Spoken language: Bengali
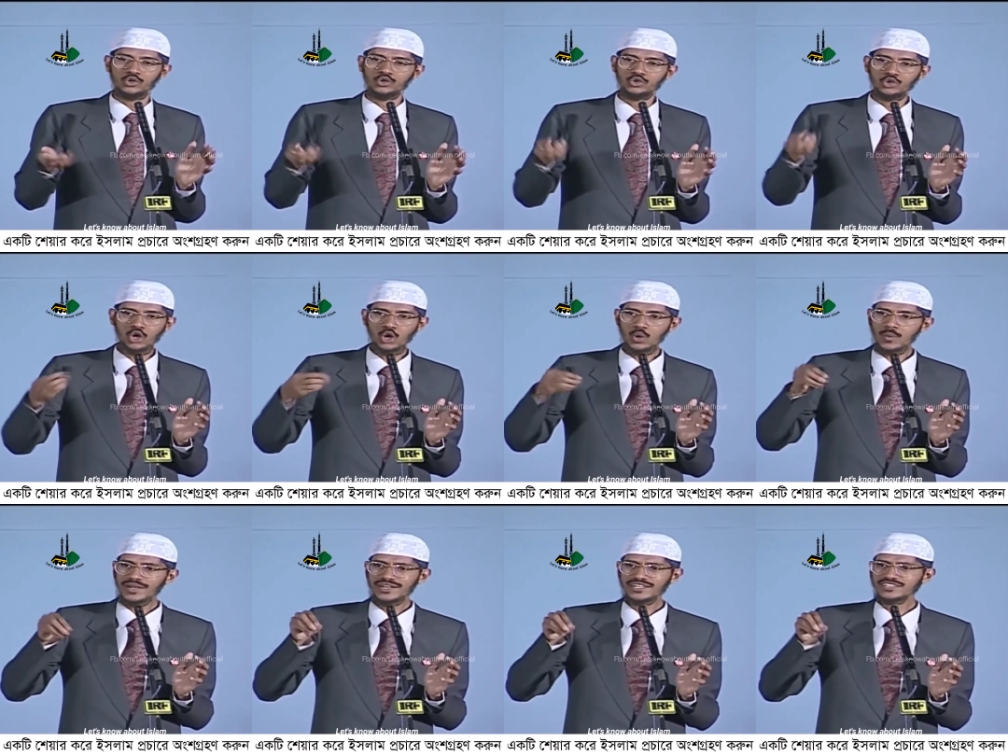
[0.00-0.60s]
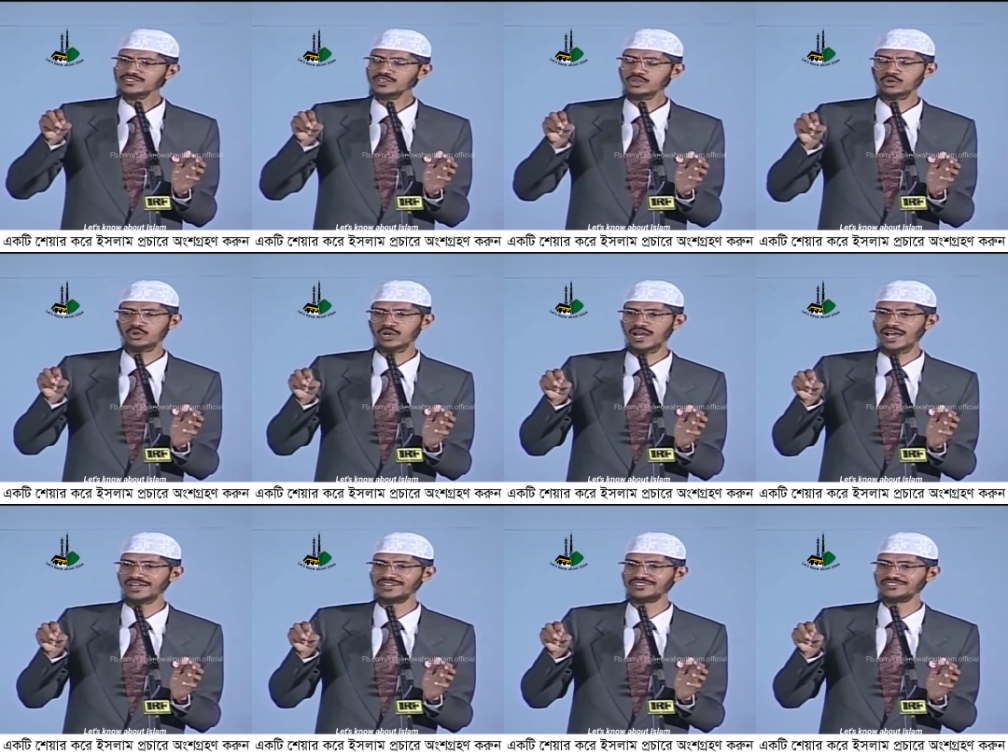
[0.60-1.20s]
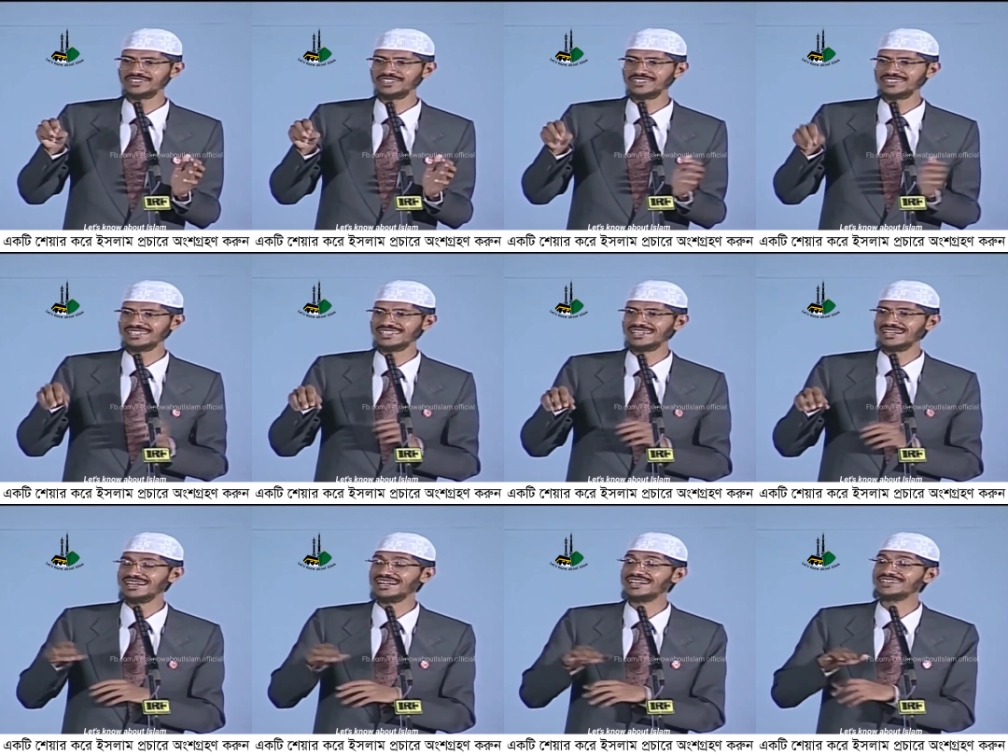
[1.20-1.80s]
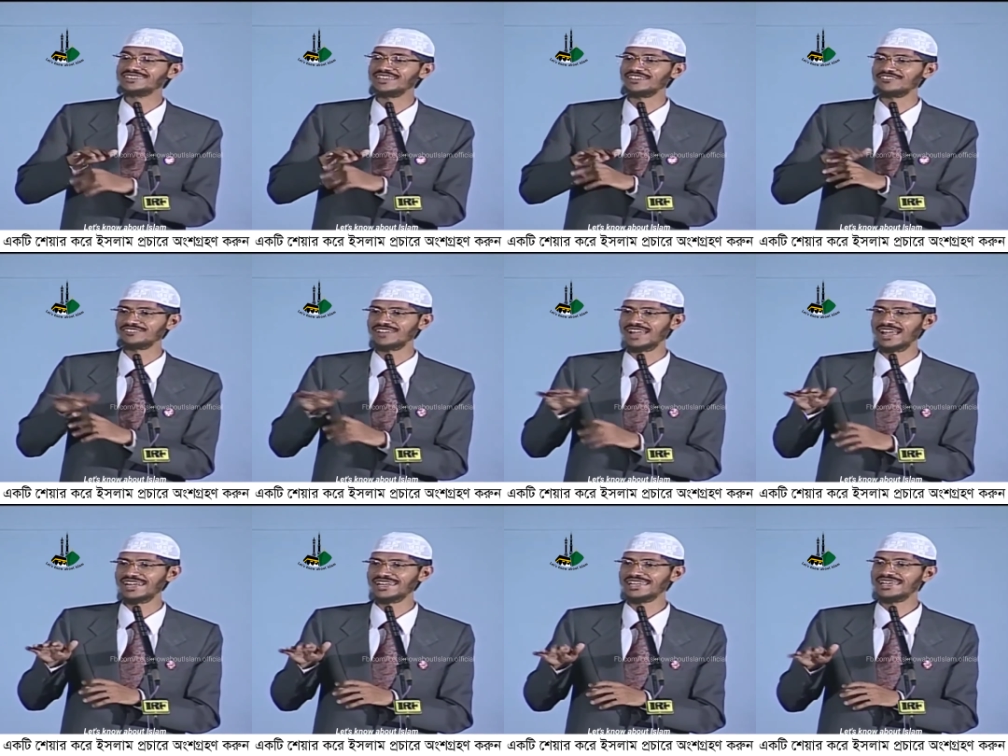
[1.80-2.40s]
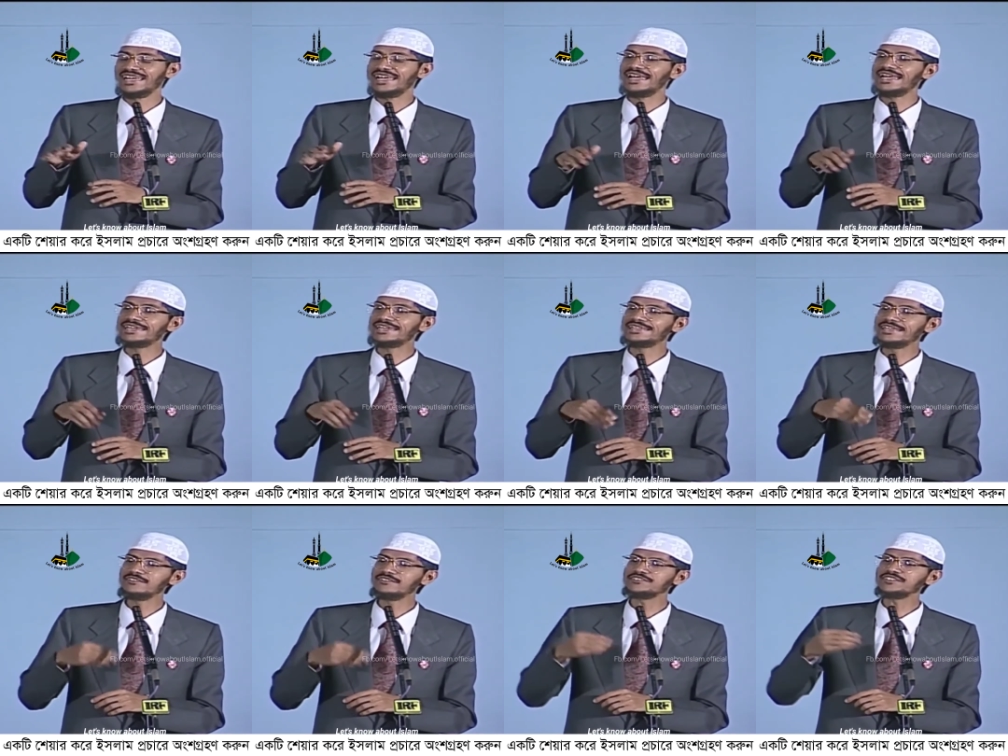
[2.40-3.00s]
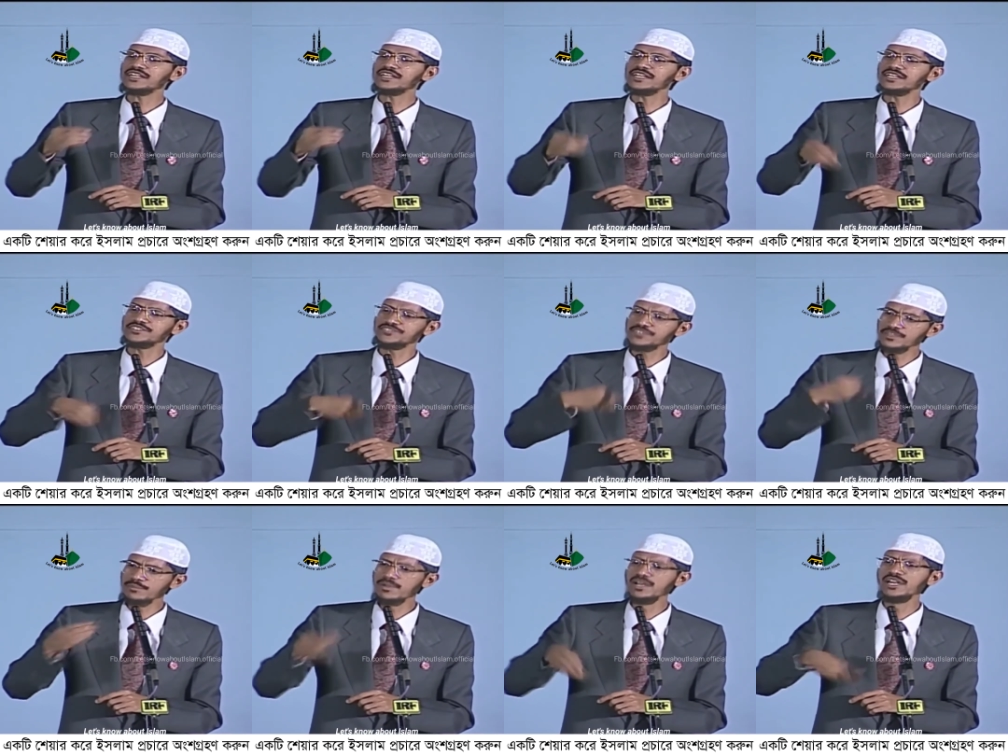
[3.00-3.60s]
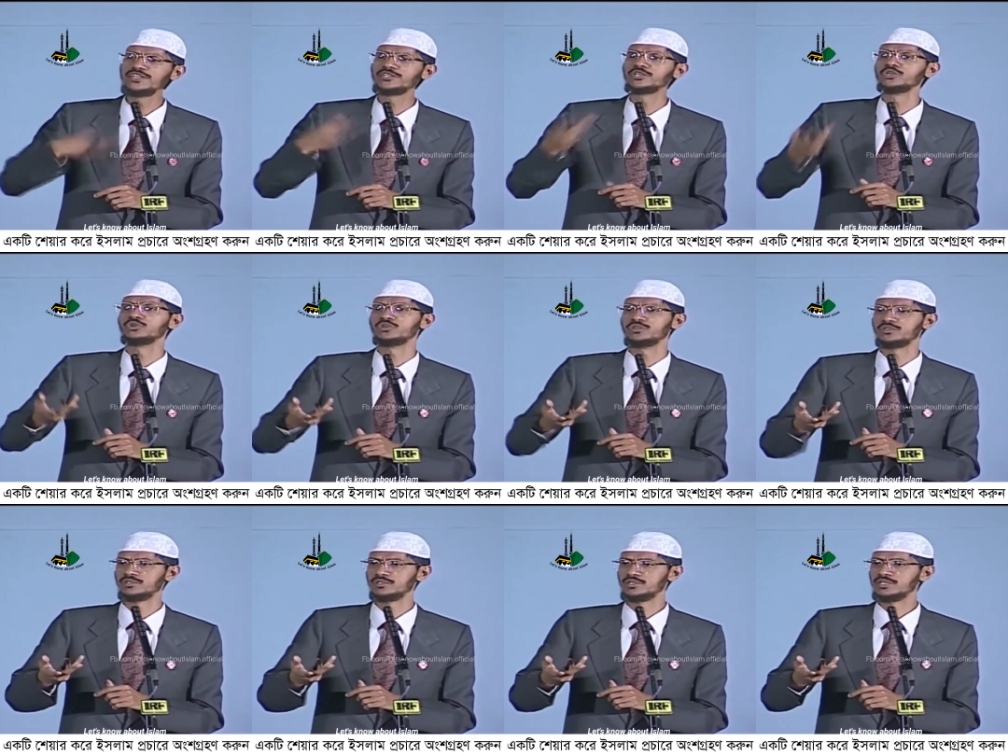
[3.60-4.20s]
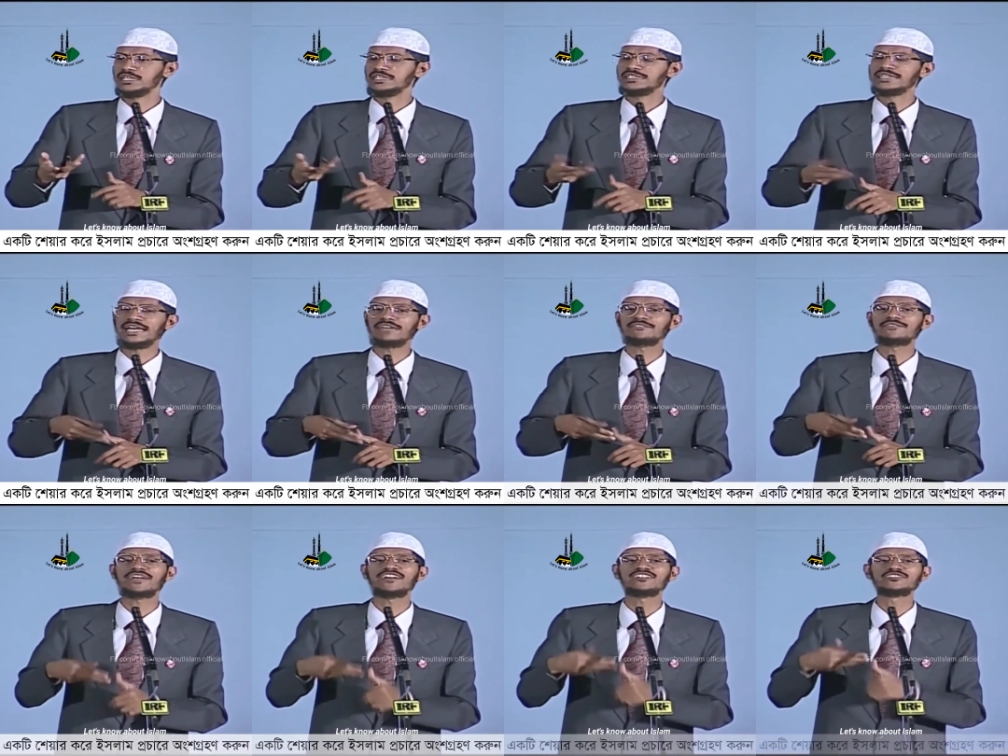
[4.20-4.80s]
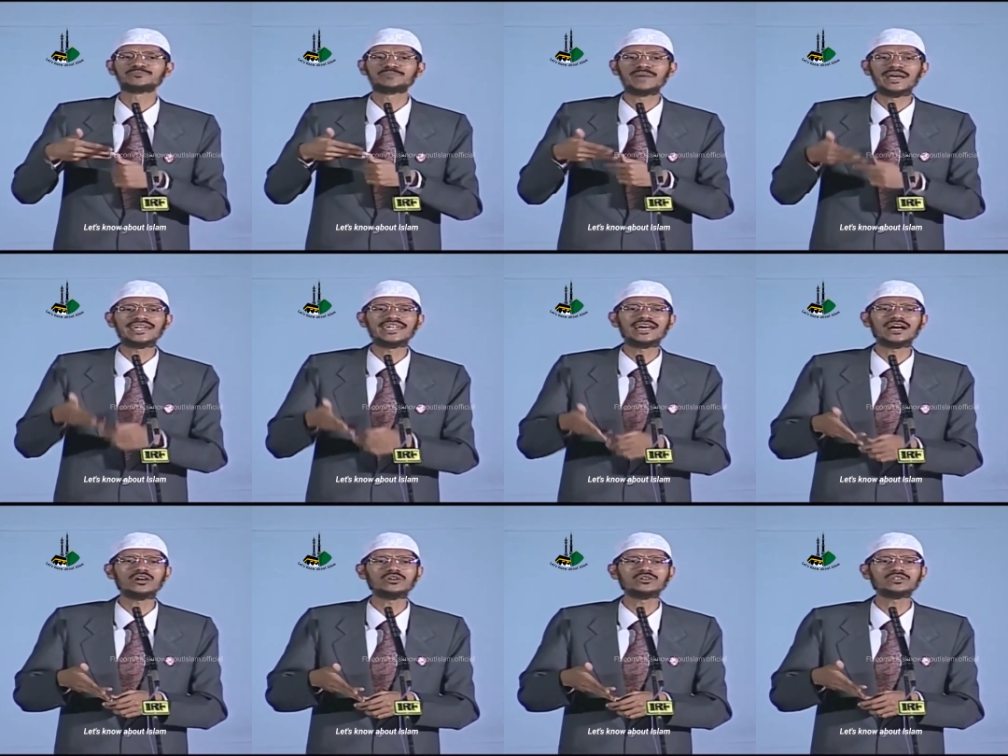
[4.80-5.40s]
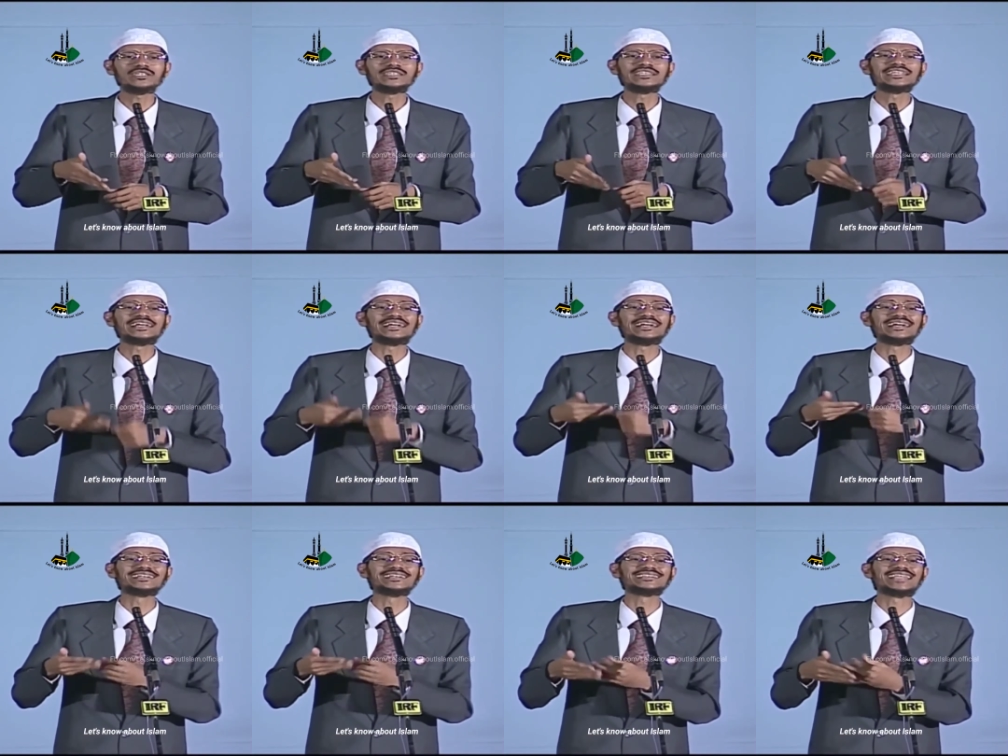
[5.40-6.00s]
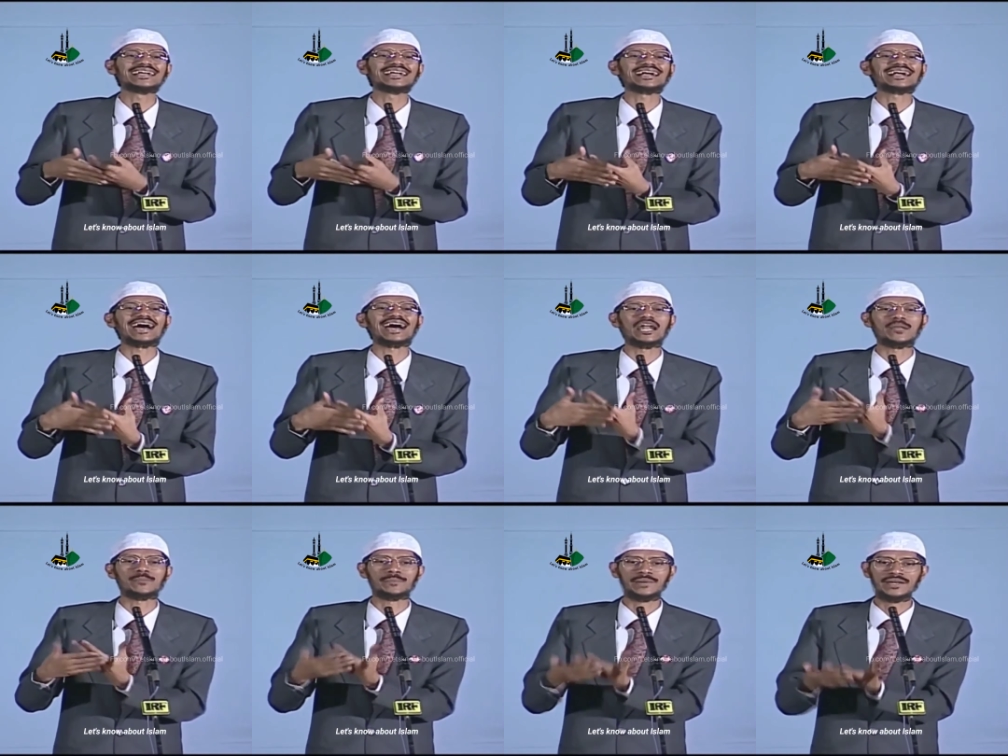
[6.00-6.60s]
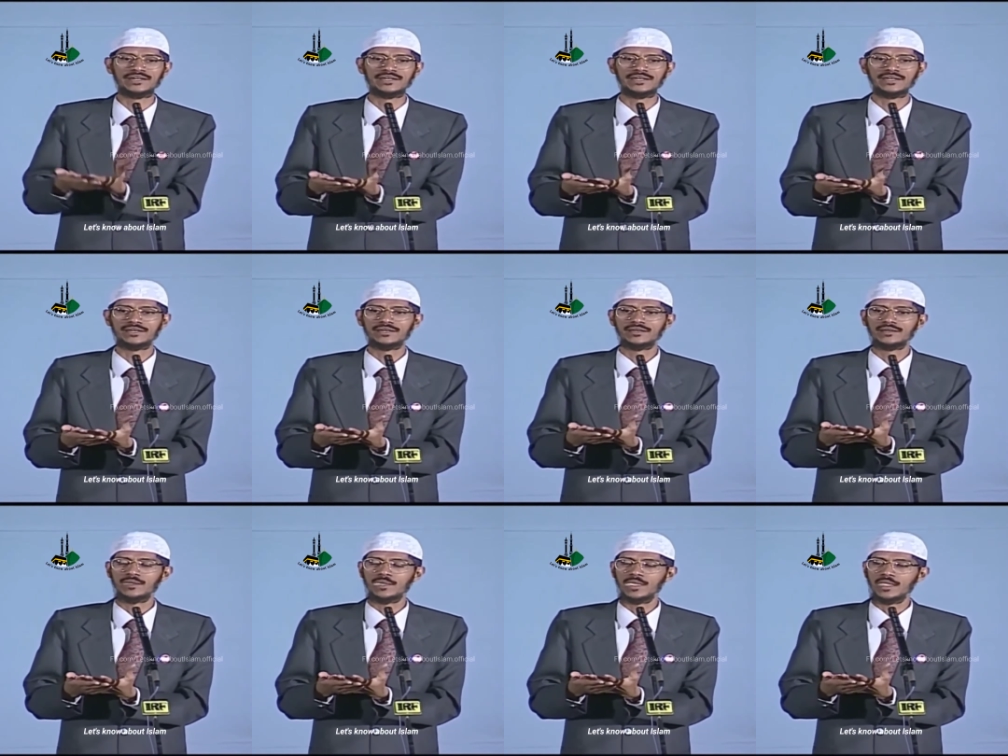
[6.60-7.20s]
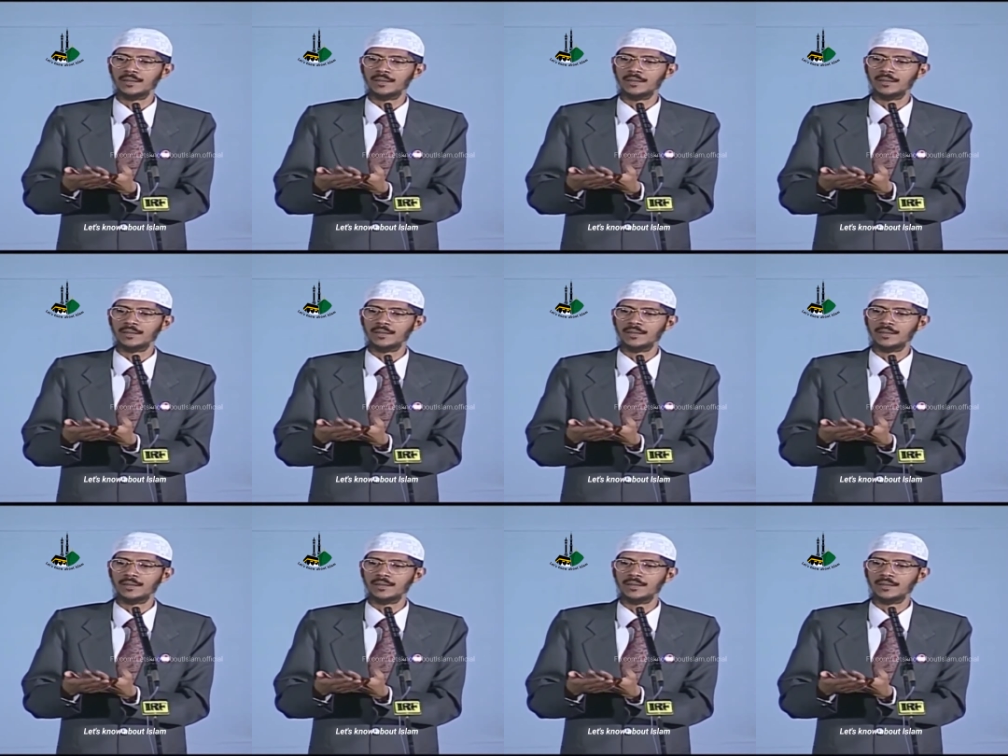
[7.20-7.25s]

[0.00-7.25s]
কোরআন কোনো জায়গায় বলছে না যে পৃথিবী সমতল এখানে একটা উপমা দেওয়া হচ্ছে যে আল্লাহ ভূমিকে বিস্তৃত করেছেন গালিচার মতো